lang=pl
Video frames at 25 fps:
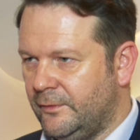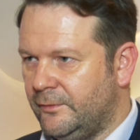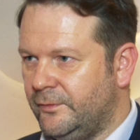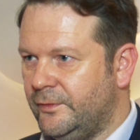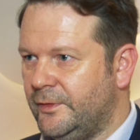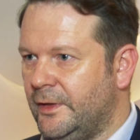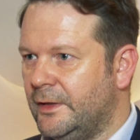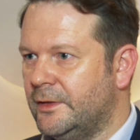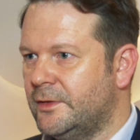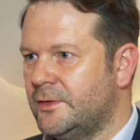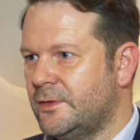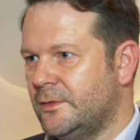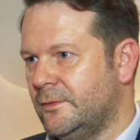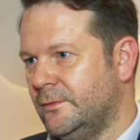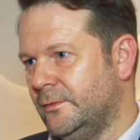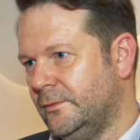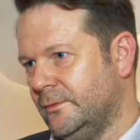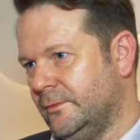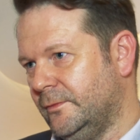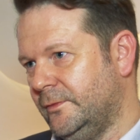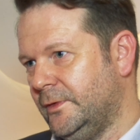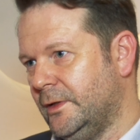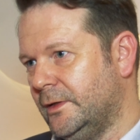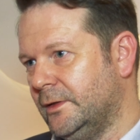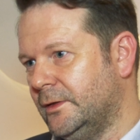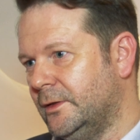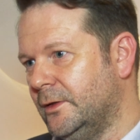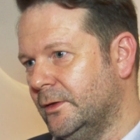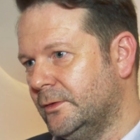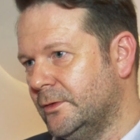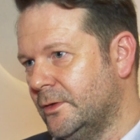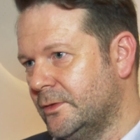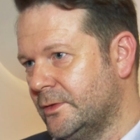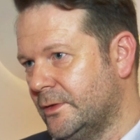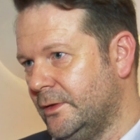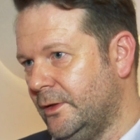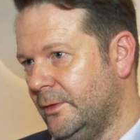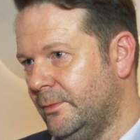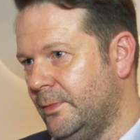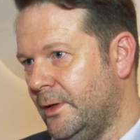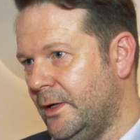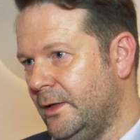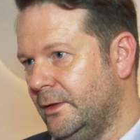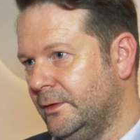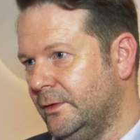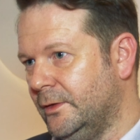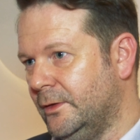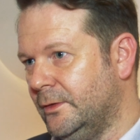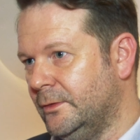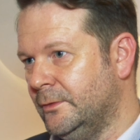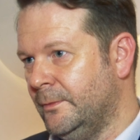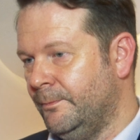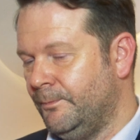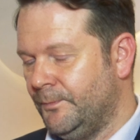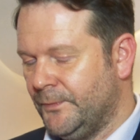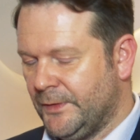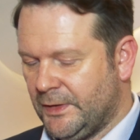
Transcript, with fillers: większą wiarygodność globalną,